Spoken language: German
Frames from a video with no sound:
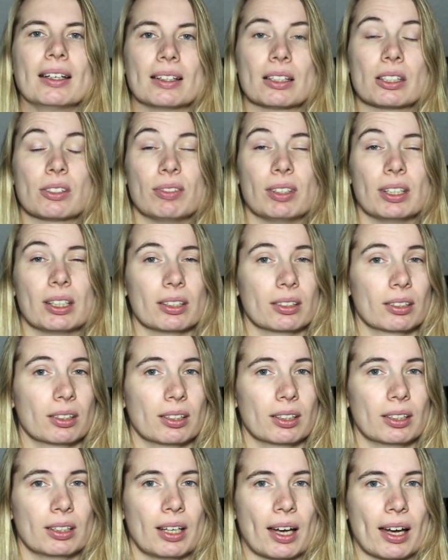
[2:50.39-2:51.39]

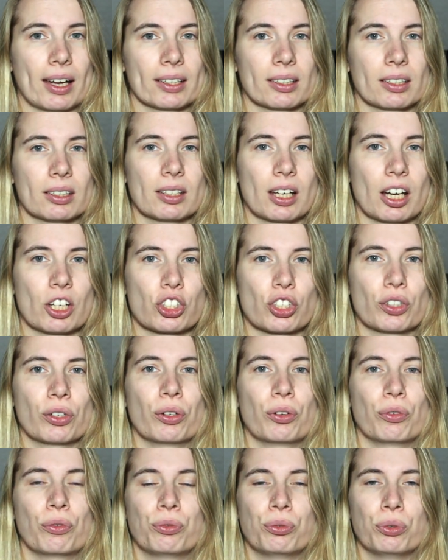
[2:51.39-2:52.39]
Deswegen eine eigene
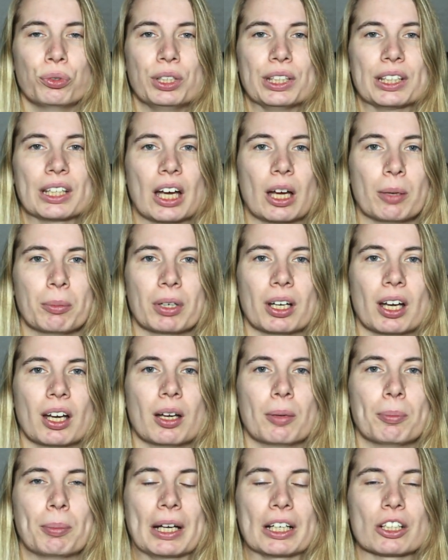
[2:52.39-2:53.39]
Tasche für die
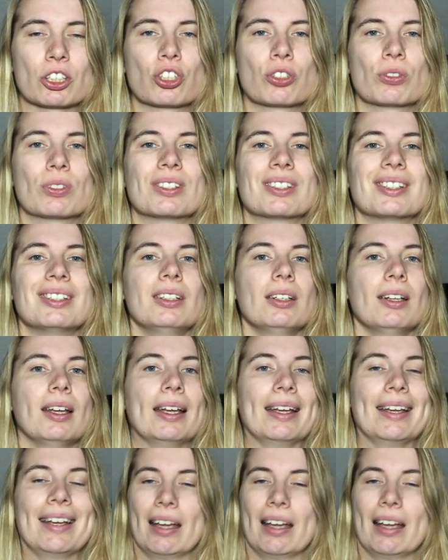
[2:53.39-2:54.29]
Kamera macht schon Sinn.